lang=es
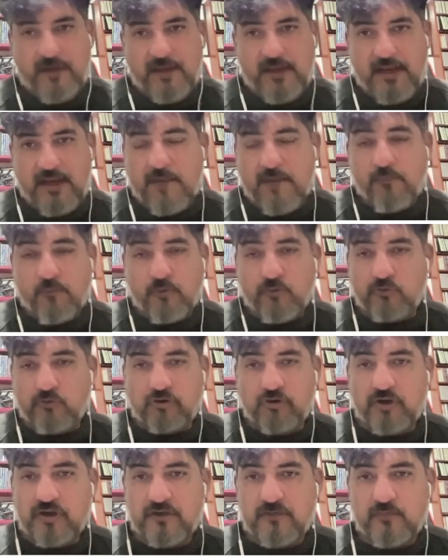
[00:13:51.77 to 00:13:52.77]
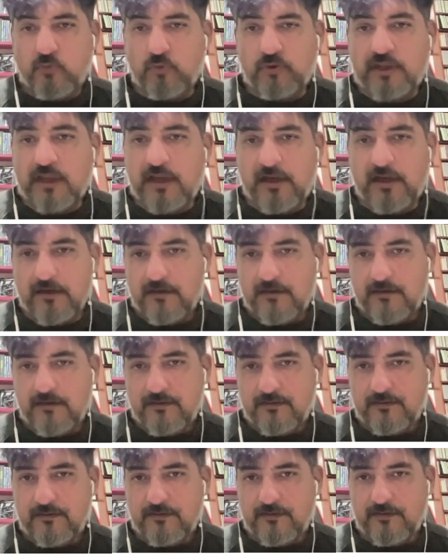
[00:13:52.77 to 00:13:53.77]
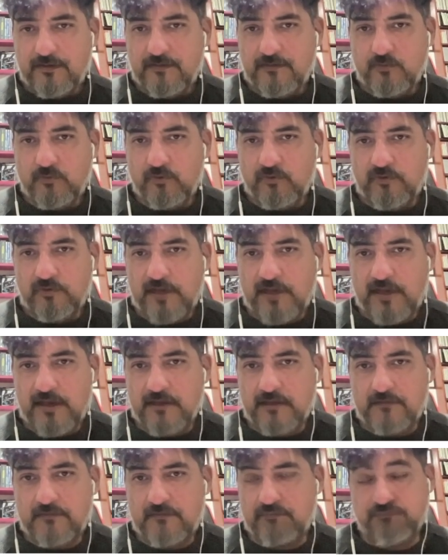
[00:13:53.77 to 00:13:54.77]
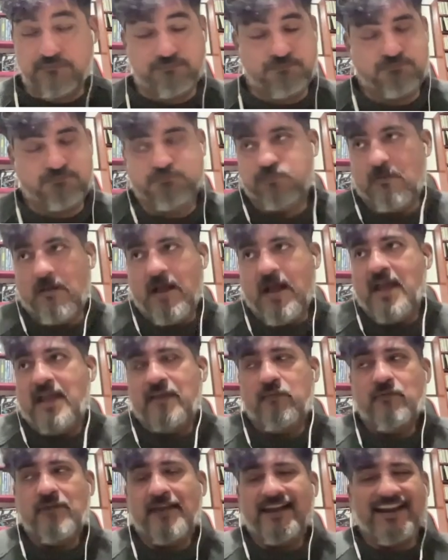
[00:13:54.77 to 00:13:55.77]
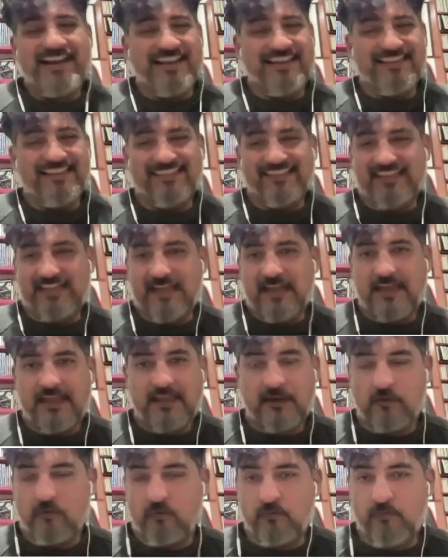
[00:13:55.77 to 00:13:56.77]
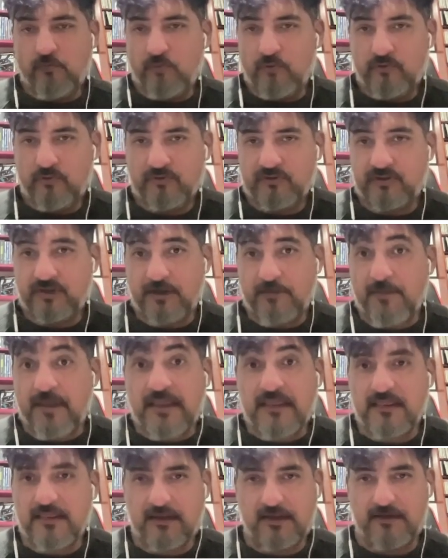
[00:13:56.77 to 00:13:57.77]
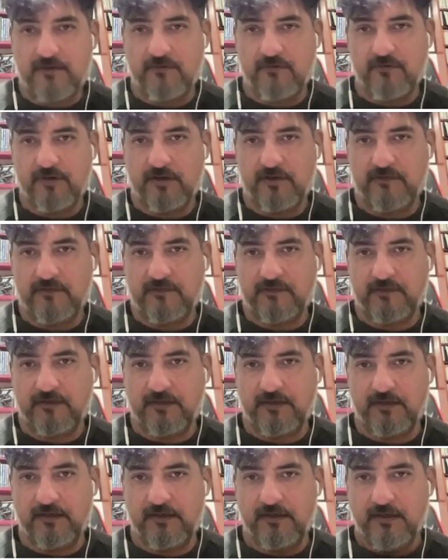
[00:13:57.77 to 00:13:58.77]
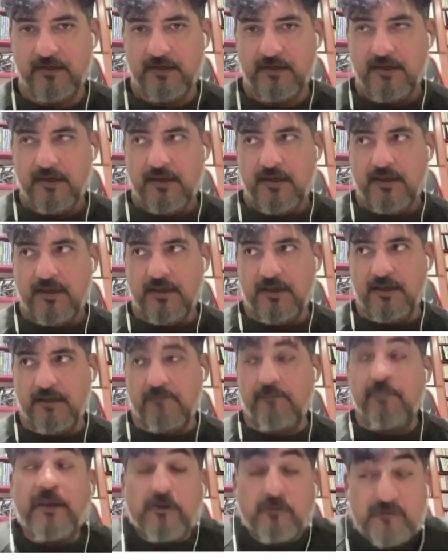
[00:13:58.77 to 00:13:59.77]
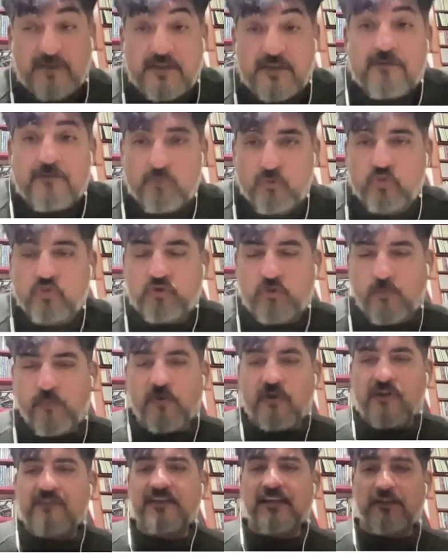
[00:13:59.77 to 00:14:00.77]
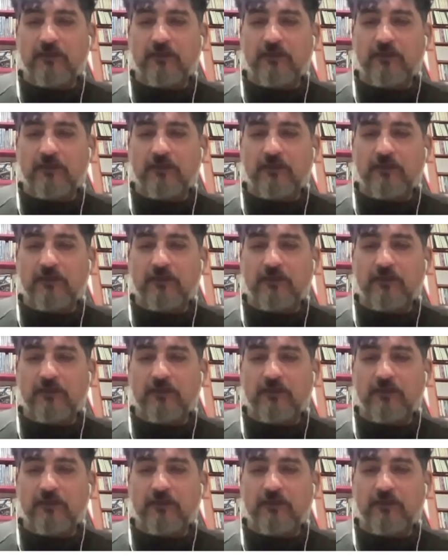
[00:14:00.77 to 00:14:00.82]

eh, la producción es brutal. Es, hay una cantidad de grupos tremenda, ¿no? Este, pero se, justo por esta